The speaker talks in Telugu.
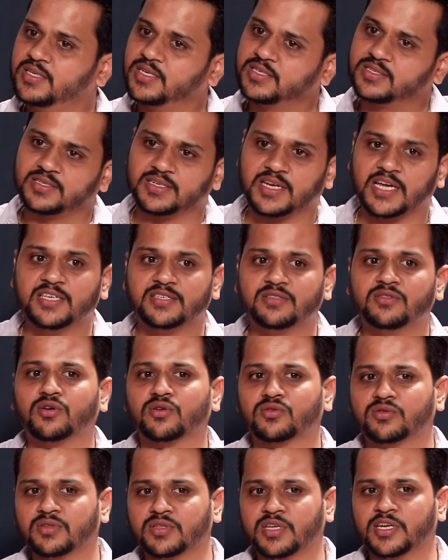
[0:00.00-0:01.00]
ఎస్ రైస్
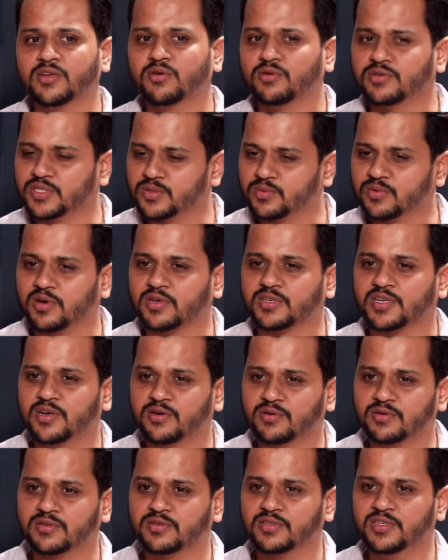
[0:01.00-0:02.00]
అంటే కొంచెం కాస్ట్లీ
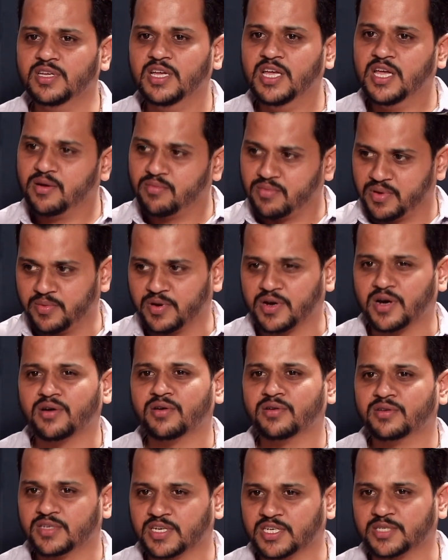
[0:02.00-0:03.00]
ఉంటుంది hmm. మేము ఇక్కడ
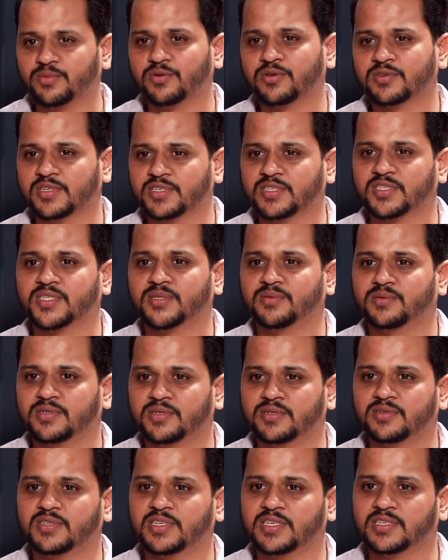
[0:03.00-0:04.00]
నుంచి ఎక్స్పోర్ట్ చేస్తాం
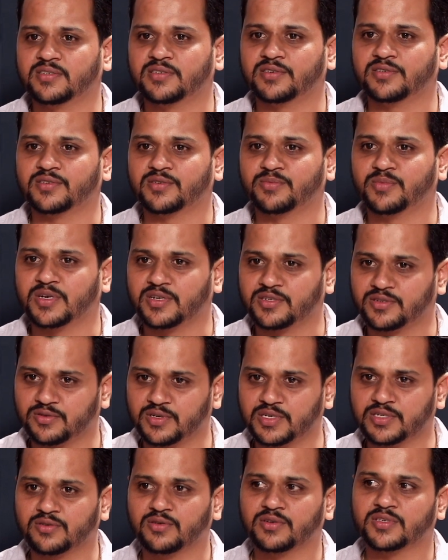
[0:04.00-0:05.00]
అన్నట్టు రైస్ మన
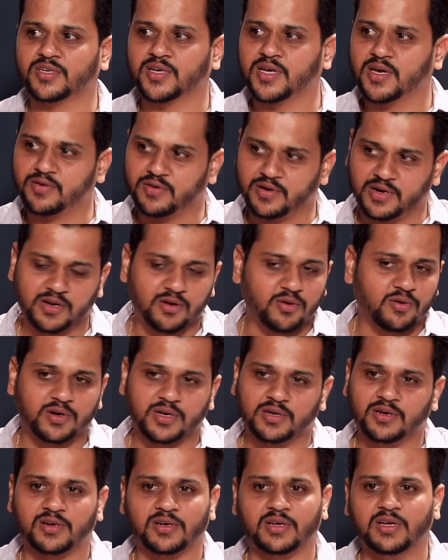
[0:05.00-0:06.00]
స్టూడెంట్స్ కోసం కానివ్వండి
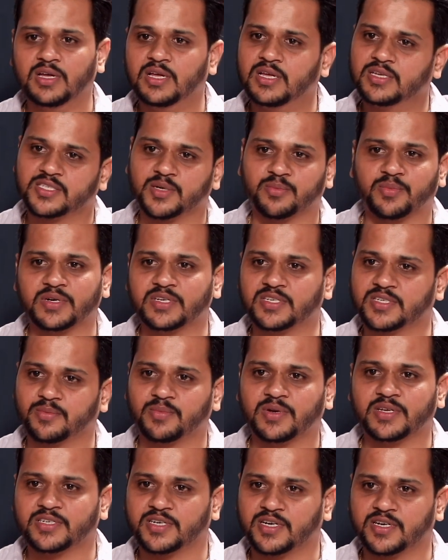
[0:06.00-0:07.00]
లోకల్ సపరేట్
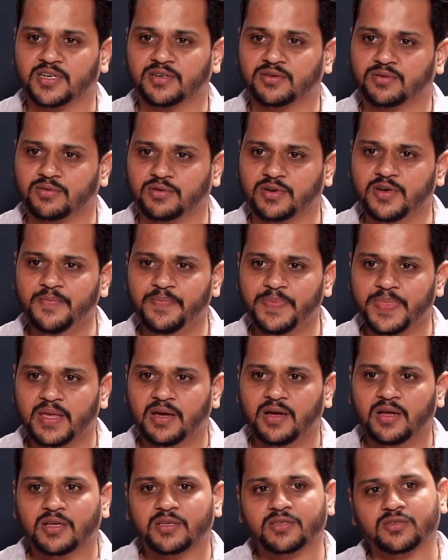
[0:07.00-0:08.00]
సప్లై చేయడానికి కూడా
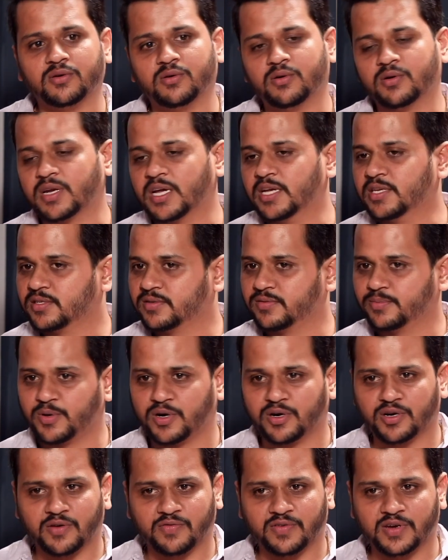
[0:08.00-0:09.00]
సో రైస్
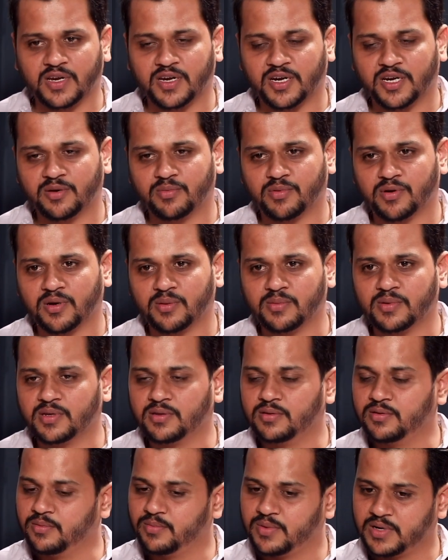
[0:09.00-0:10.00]
పాయింట్ ఆఫ్ వ్యూ ఎలాంటి ప్రాబ్లం
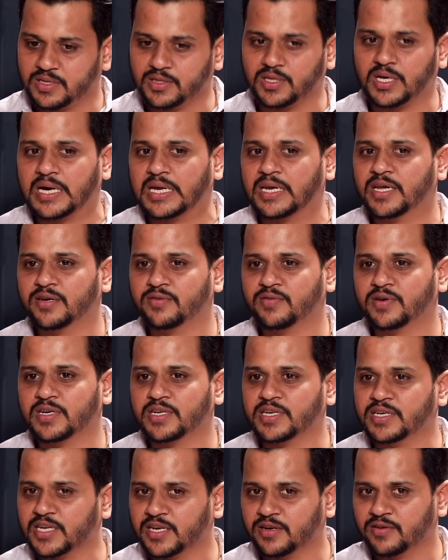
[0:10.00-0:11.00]
లేదు మన దాల్ అనివ్వండి
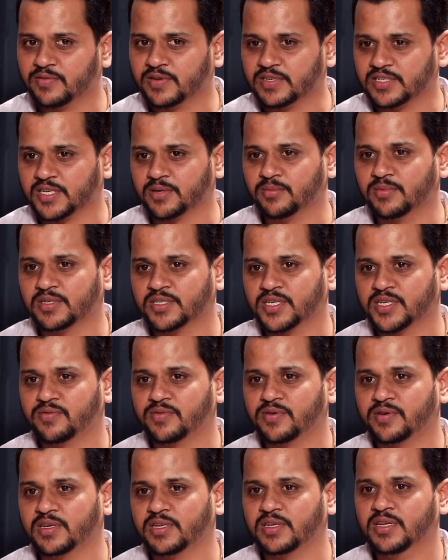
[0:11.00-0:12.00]
ఇండియన్ వెజిటేబుల్స్
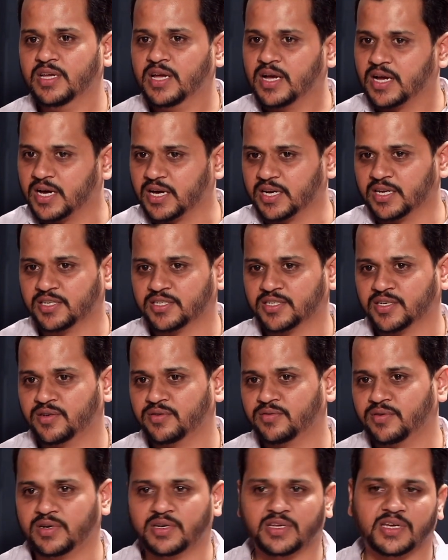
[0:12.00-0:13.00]
అనివ్వండి కర్రీస్
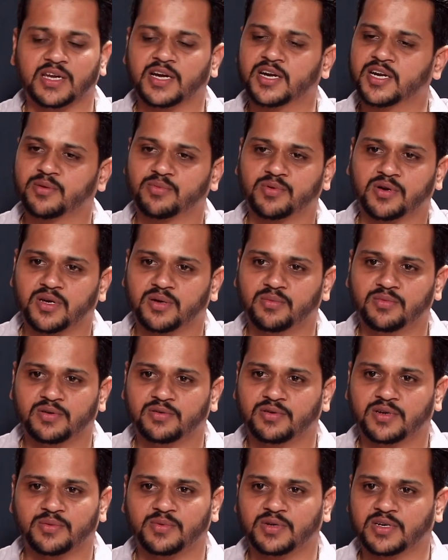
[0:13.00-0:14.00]
అనివ్వండి ఎలాంటి ప్రాబ్లమ్
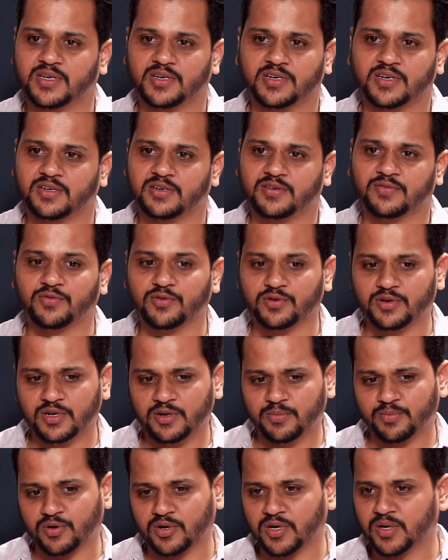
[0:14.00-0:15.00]
ఉండదు మనకు అక్కడ ఫుడ్
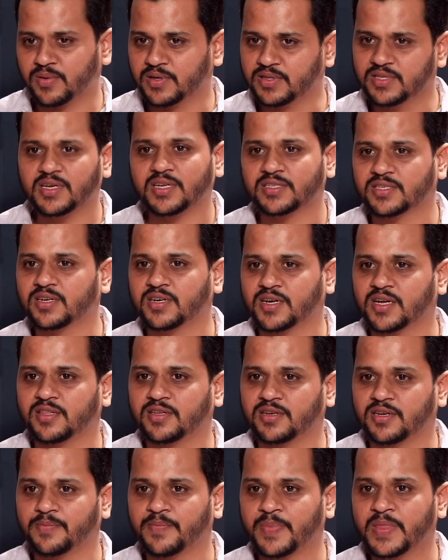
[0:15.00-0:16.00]
ప్రాబ్లం అయితే అసలు
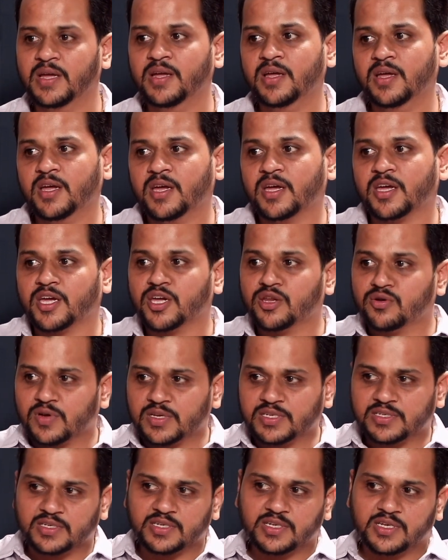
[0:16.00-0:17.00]
రాలేదు
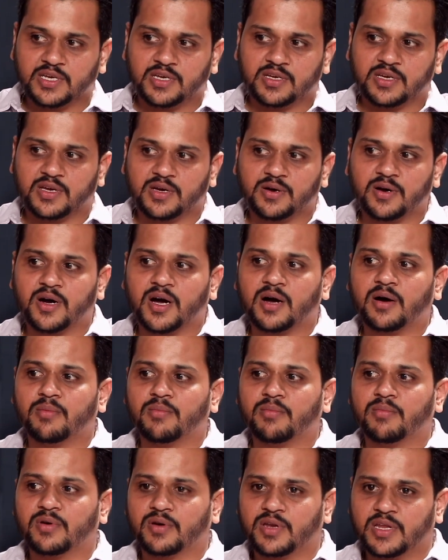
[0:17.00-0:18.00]
యూనివర్సిటీ
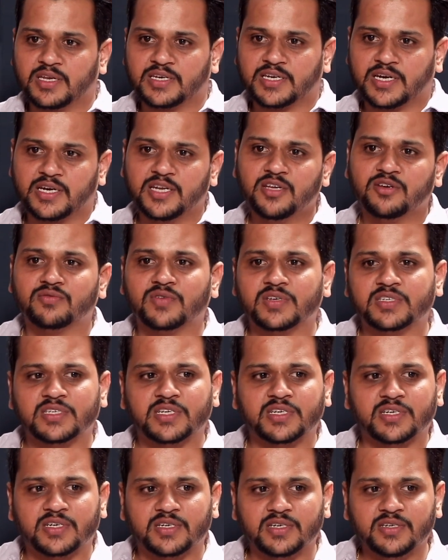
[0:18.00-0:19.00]
ఏంటంటే యూనివర్సిటీ
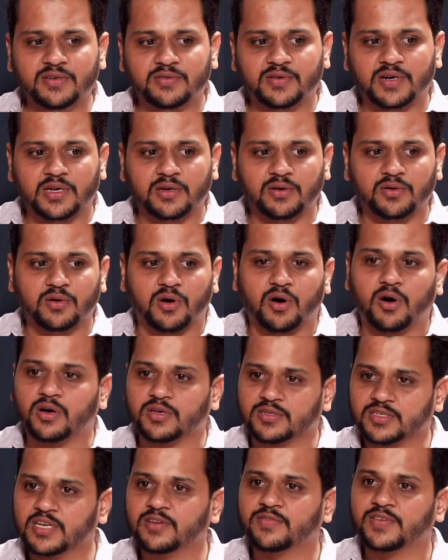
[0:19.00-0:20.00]
ఏంటంటే వాళ్ళు
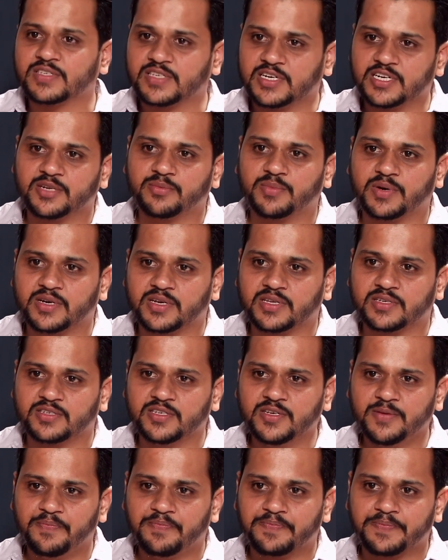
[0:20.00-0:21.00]
హాస్టల్ ఫెసిలిటీ పెట్టేసి